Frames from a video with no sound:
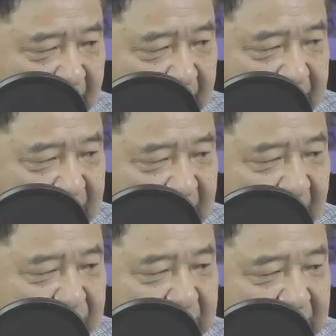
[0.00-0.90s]

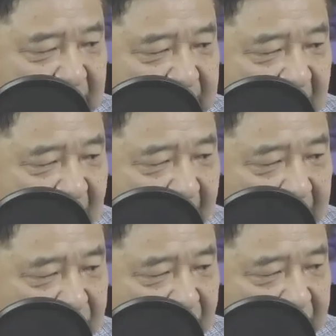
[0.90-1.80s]
성남시 정상화
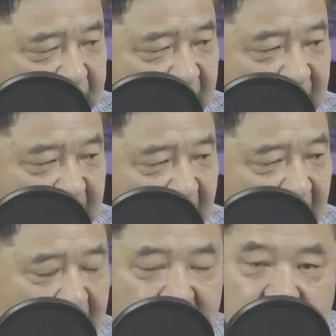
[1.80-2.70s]
활동 기대된다.
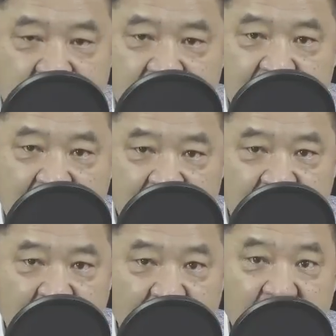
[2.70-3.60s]

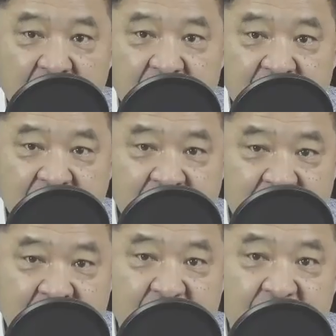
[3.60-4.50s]
응원한다.
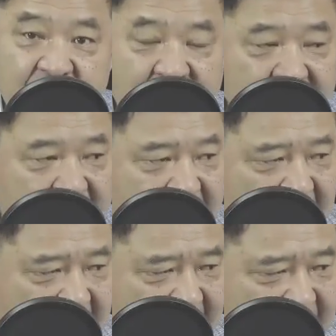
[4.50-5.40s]
등등의 응원 댓글을
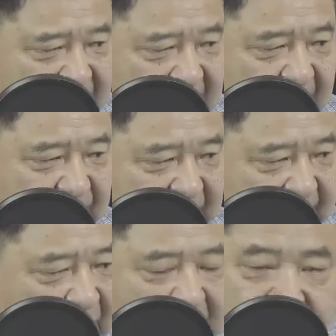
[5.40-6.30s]
달기 시작합니다.
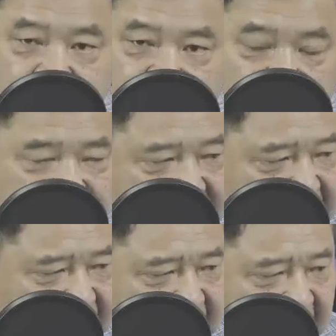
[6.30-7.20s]
정택진
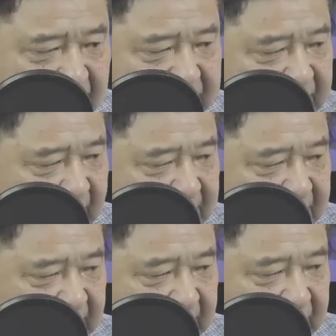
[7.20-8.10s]

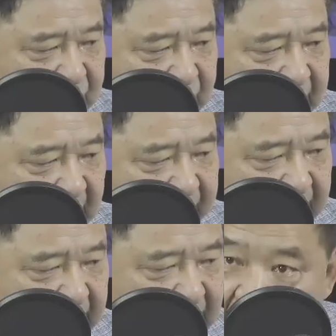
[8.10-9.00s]
성남시장직 인수위 대변인은